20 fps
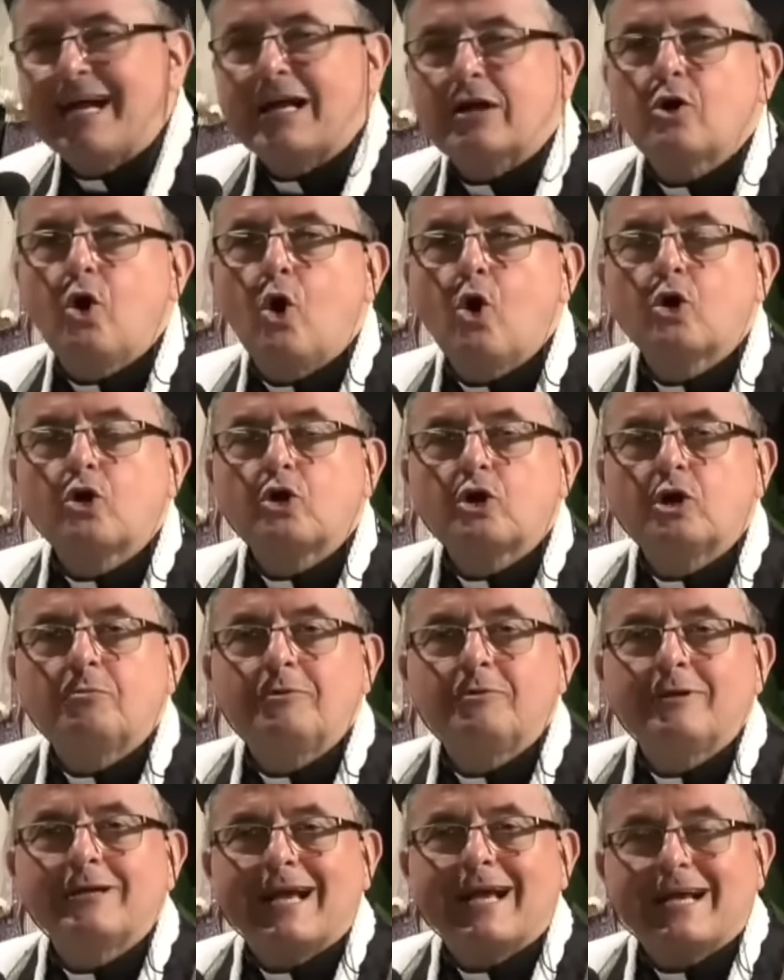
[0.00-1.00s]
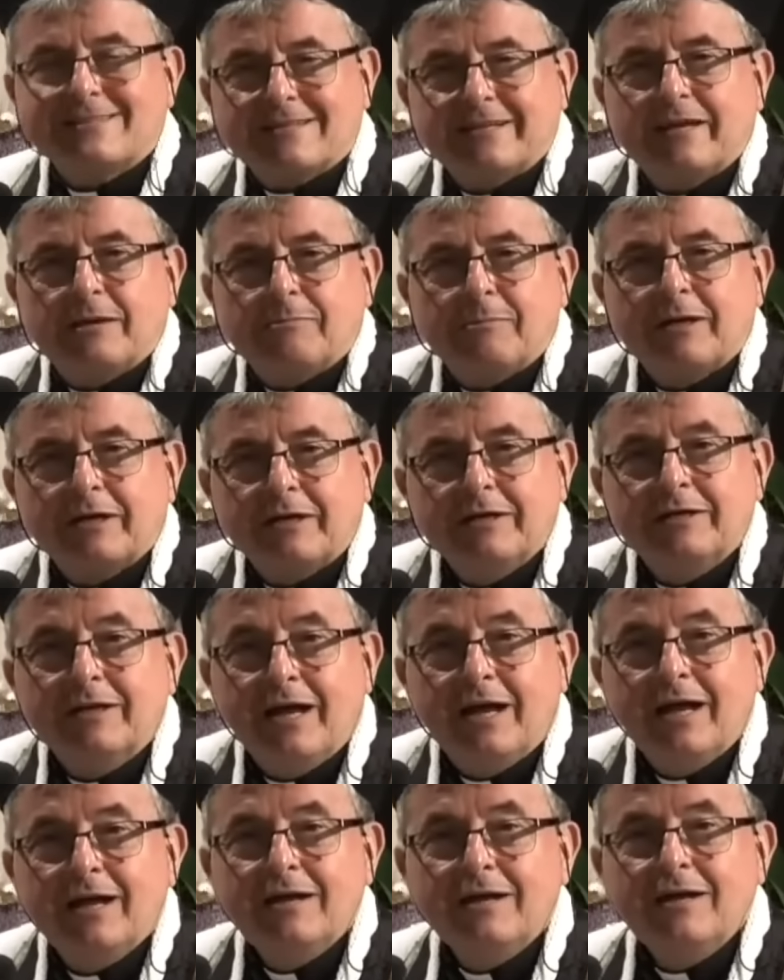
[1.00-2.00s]
tak ogromne kazania
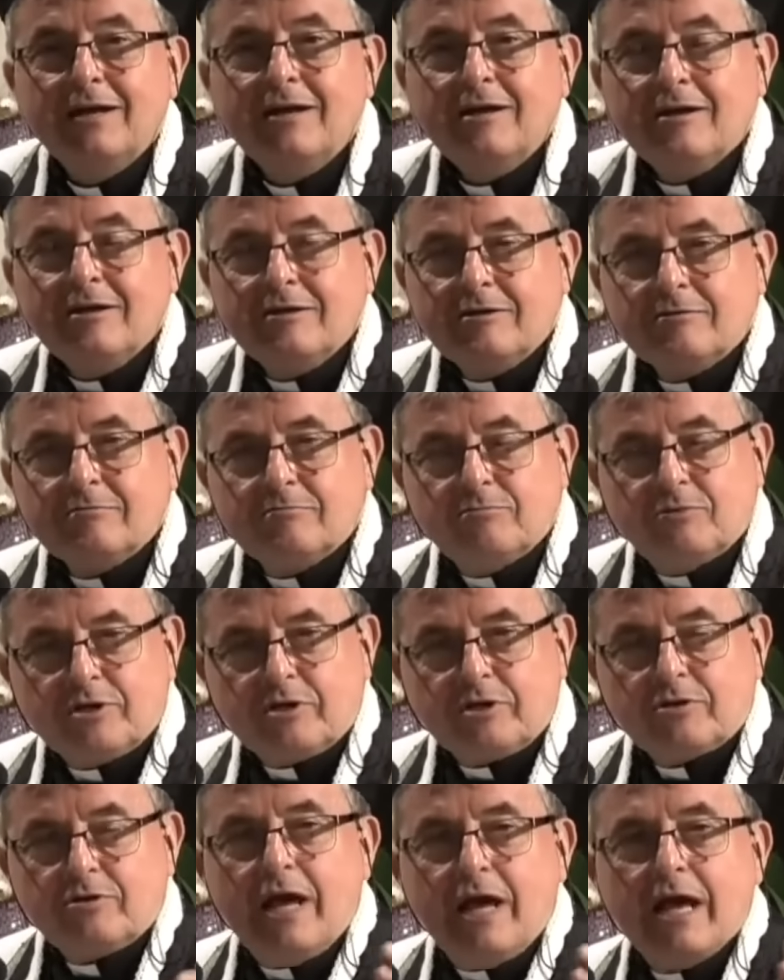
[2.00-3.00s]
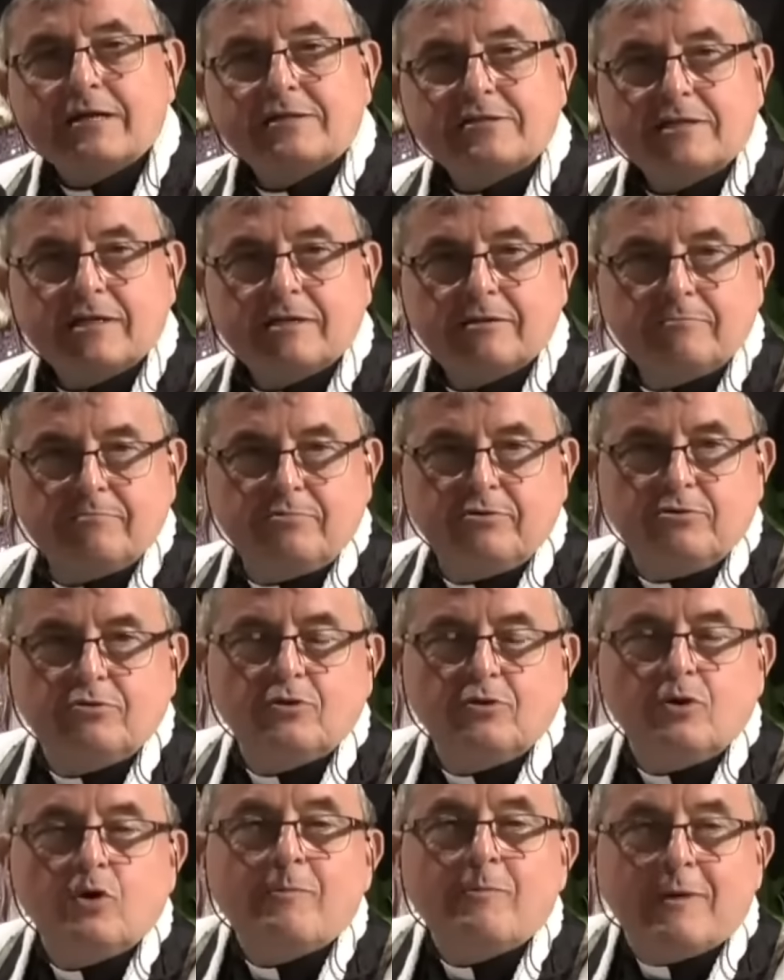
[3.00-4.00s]
maryjne, bo rekolekcje
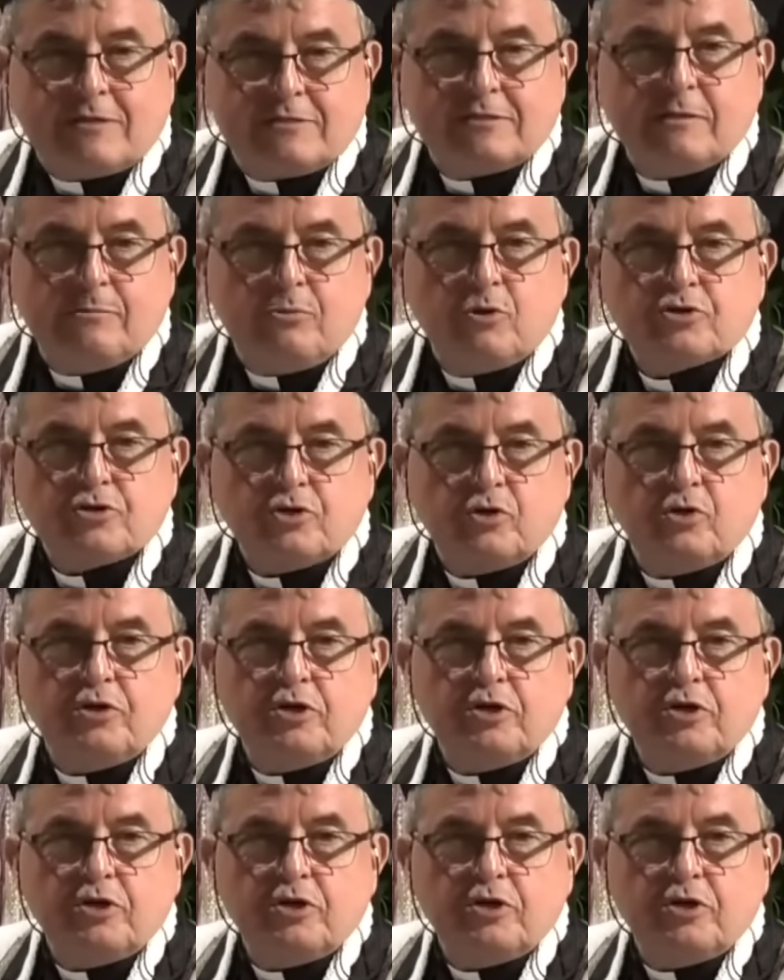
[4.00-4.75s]
były o Matce Bożej,